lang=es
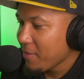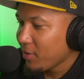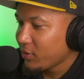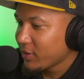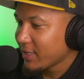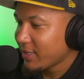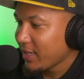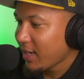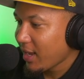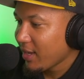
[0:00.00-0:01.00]
me gustó esa
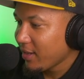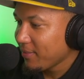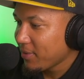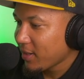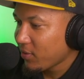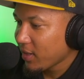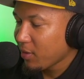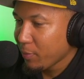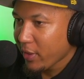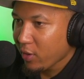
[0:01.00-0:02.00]
escena ahí, porque no es
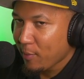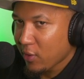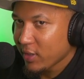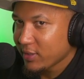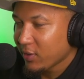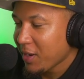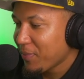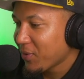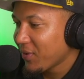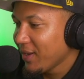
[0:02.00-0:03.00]
que un video como con
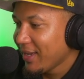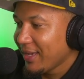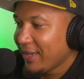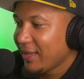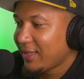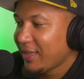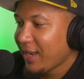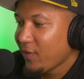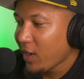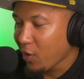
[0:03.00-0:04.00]
historia, pero eh, están
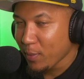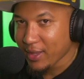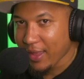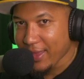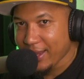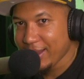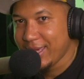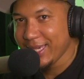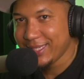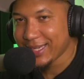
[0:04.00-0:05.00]
trayendo la comida de él
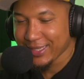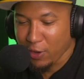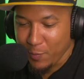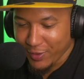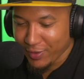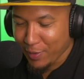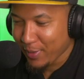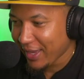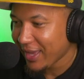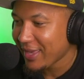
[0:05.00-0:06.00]
y se la está comiendo
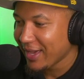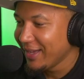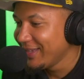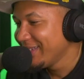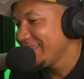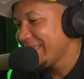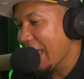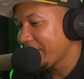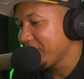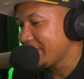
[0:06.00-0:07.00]
también ella.
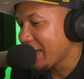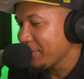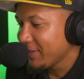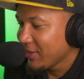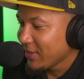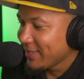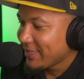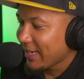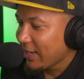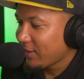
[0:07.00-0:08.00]
Ya tú llave. O
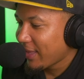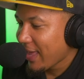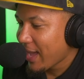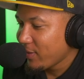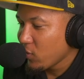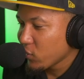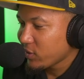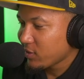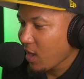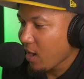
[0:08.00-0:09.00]
sea que lo está dejando
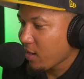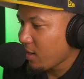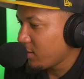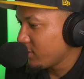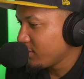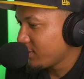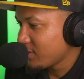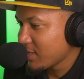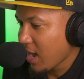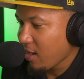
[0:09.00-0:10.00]
seca.
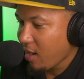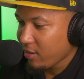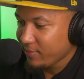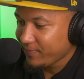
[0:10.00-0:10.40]
Seca.